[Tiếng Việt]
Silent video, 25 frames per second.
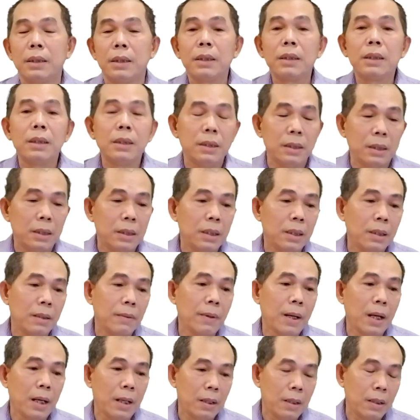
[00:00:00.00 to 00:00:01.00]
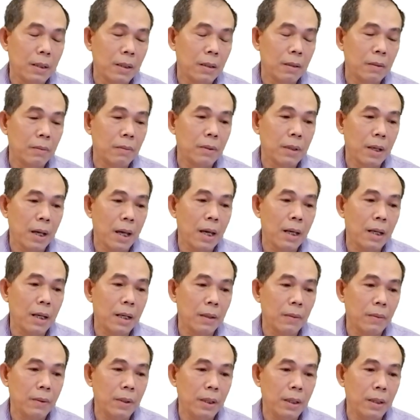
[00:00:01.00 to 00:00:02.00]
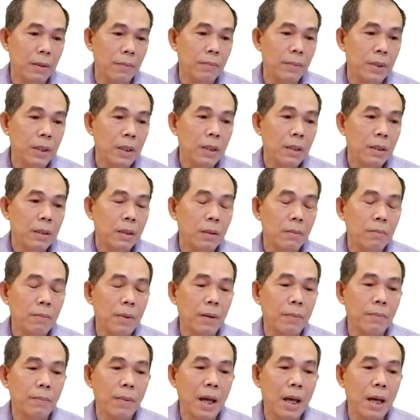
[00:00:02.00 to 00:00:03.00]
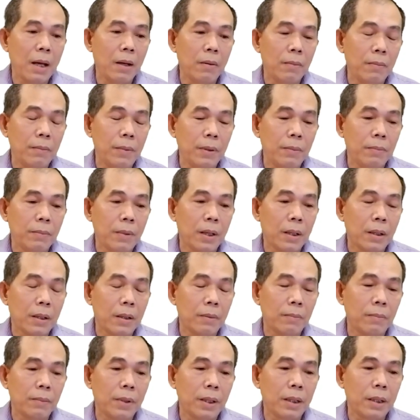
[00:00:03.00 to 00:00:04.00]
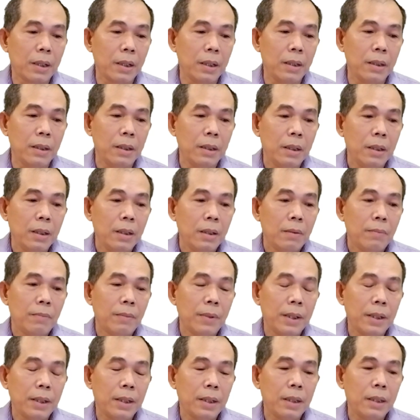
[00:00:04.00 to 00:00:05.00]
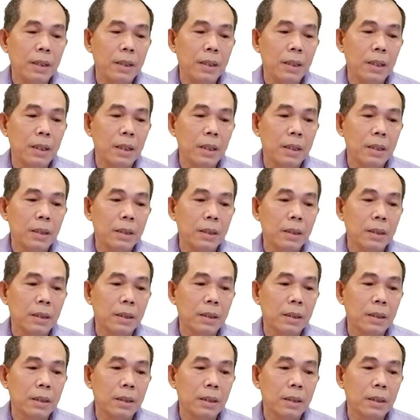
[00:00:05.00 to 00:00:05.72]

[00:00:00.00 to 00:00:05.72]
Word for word: cánh cửa đó các bạn cũng khá là nguy hiểm nếu mật mã của mình mà cái, cái mấy cái ờ,